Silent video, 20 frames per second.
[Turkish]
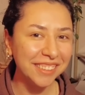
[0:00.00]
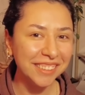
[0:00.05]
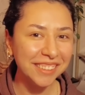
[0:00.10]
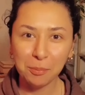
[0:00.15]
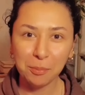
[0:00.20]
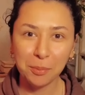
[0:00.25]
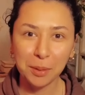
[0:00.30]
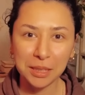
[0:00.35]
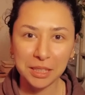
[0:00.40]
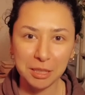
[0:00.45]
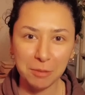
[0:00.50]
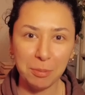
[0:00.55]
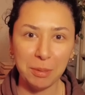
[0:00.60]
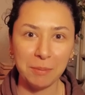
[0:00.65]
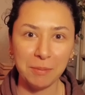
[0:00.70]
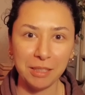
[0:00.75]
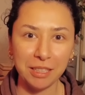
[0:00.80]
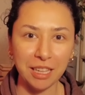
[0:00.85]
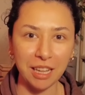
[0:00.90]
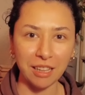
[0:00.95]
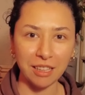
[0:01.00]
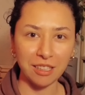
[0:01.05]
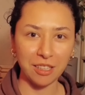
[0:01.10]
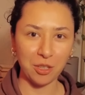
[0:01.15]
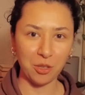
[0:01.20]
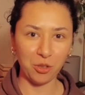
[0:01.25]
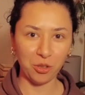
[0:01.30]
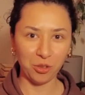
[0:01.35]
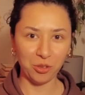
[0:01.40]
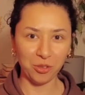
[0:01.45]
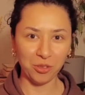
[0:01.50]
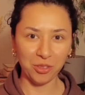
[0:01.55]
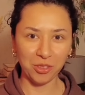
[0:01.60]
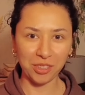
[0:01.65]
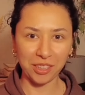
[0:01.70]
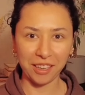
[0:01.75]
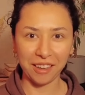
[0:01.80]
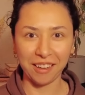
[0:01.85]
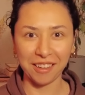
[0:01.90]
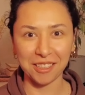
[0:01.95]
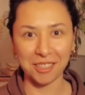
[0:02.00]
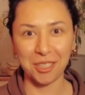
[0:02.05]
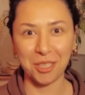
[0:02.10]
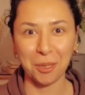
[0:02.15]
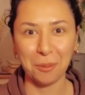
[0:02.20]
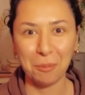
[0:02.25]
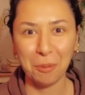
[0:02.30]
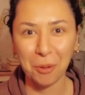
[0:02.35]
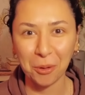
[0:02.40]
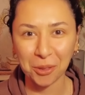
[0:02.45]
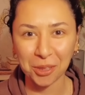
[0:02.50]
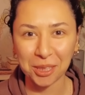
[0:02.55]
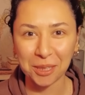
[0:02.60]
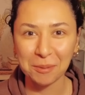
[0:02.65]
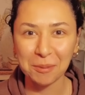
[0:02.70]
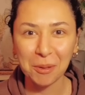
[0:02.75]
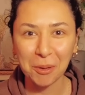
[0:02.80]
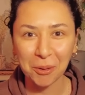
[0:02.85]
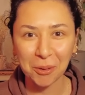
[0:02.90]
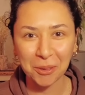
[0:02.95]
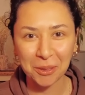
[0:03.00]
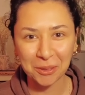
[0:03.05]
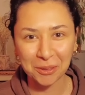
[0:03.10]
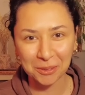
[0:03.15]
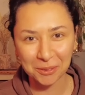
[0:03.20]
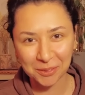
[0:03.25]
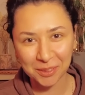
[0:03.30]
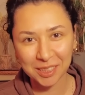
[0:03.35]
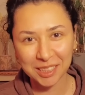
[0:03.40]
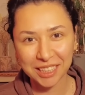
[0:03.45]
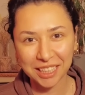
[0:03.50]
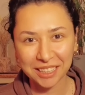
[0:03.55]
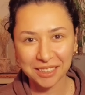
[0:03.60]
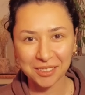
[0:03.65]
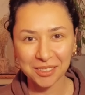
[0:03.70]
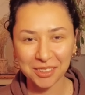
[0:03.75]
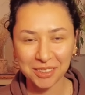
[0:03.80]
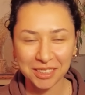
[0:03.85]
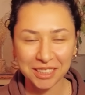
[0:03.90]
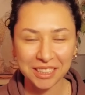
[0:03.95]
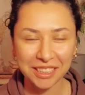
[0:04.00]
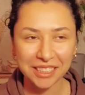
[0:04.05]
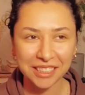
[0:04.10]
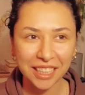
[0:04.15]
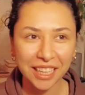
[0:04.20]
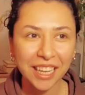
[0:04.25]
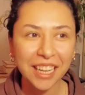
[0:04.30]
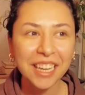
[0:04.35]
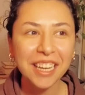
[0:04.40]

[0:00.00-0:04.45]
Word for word: Barış benimle dalga geçiyor diyor ki ya Japon gibi oldun falan diyor iyice.